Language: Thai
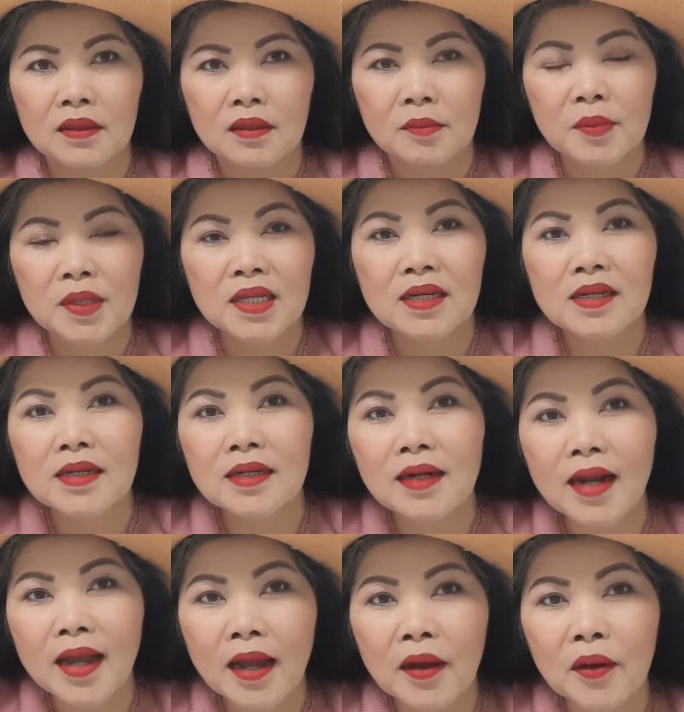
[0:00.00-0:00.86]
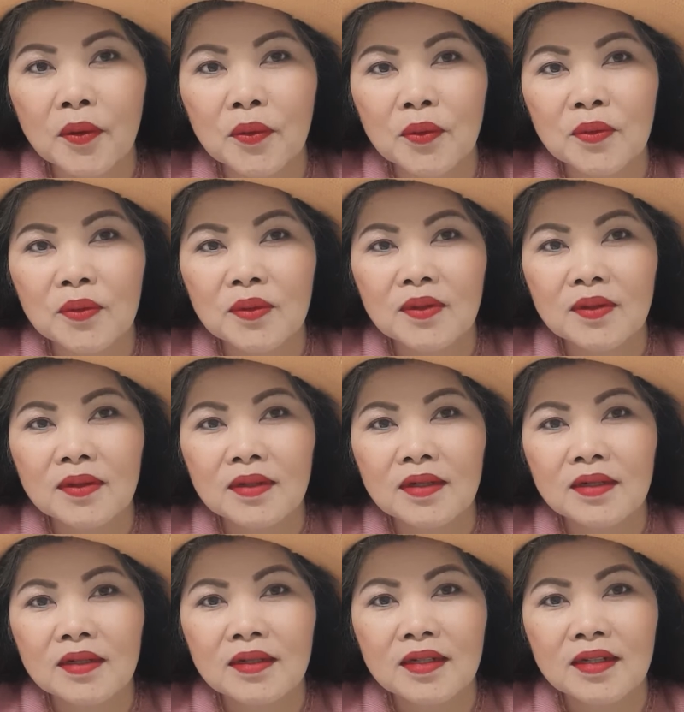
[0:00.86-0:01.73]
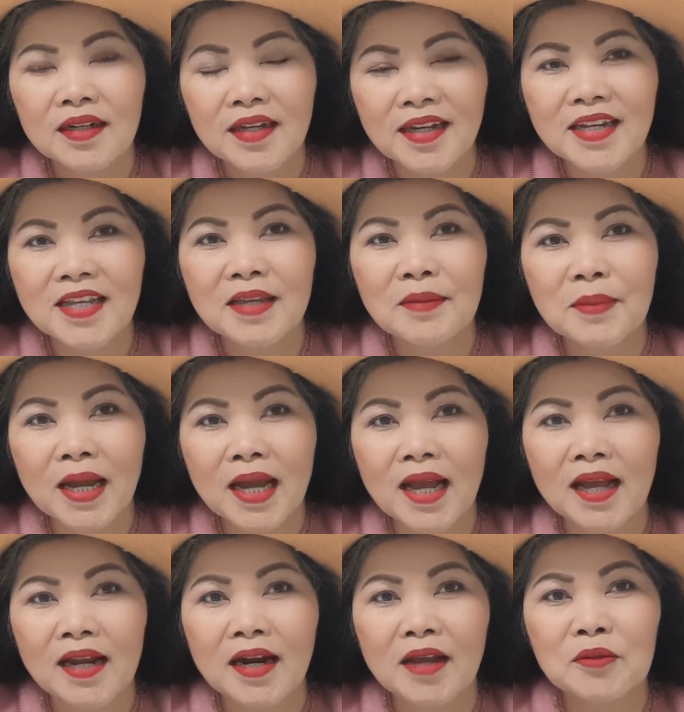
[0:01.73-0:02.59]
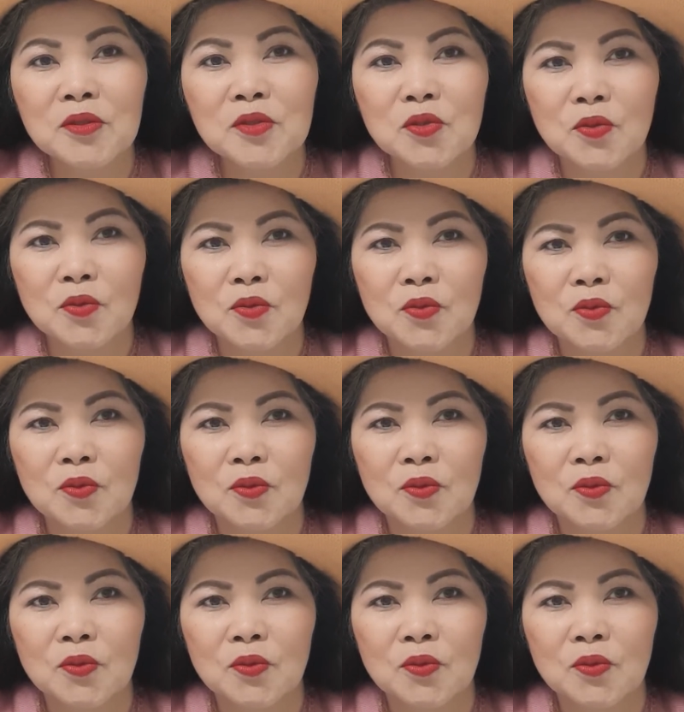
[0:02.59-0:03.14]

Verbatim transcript: มีเรื่องราว ดีๆ มาเล่าสู่